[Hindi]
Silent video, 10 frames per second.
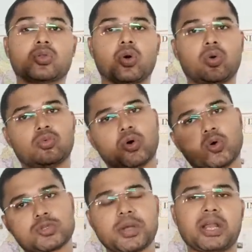तो वो
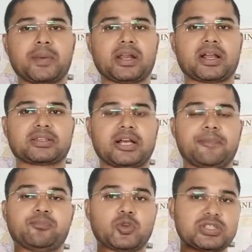उस पर डिपेंड करता
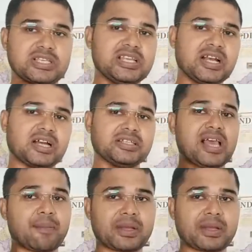है तो इसीलिए अगर ये